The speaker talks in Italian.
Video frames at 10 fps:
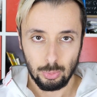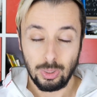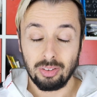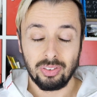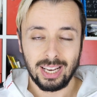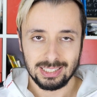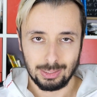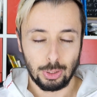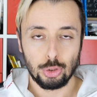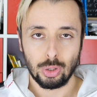una
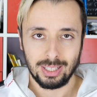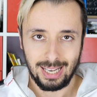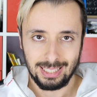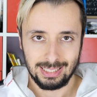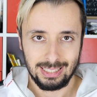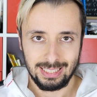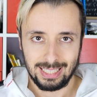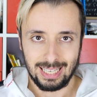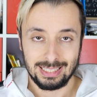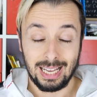festa, una giornata
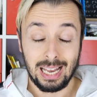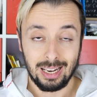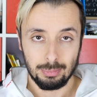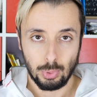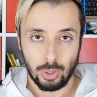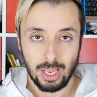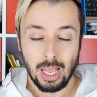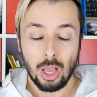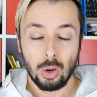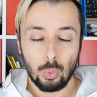dedicata all'amore
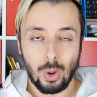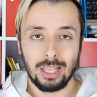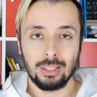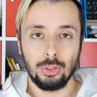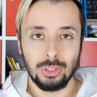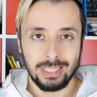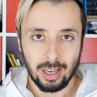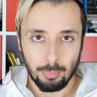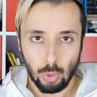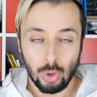quando di
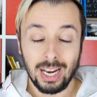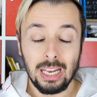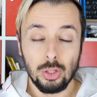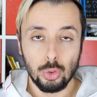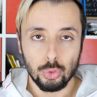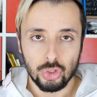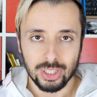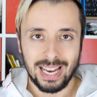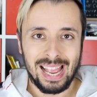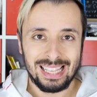amore non
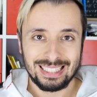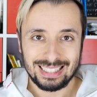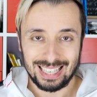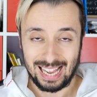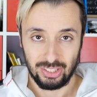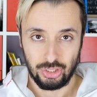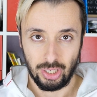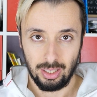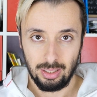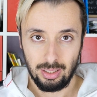ce n'è traccia.